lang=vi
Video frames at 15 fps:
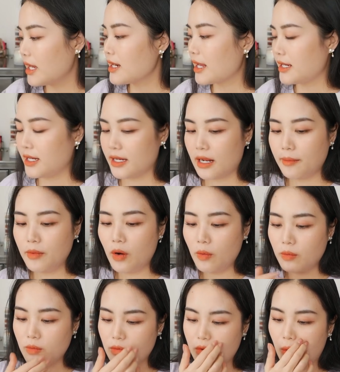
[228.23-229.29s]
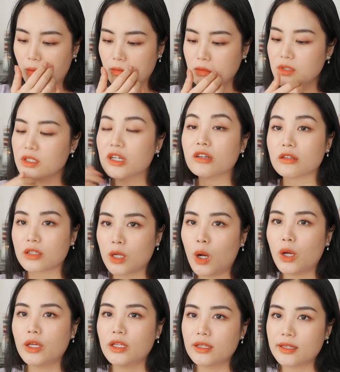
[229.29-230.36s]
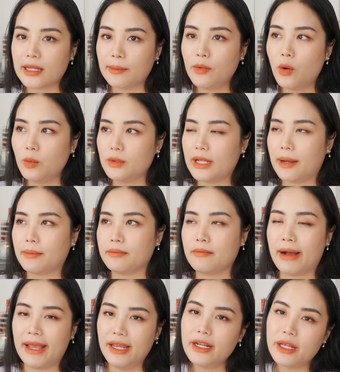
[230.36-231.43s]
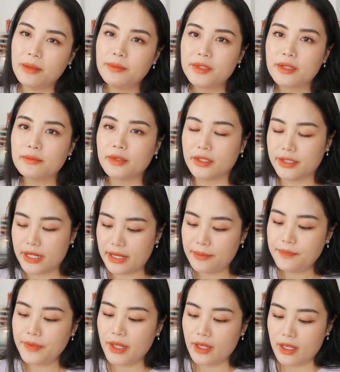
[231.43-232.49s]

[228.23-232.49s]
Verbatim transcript: cái này thì thấm hút cũng được thôi, thấm hút tầm bảy điểm trên mười điểm.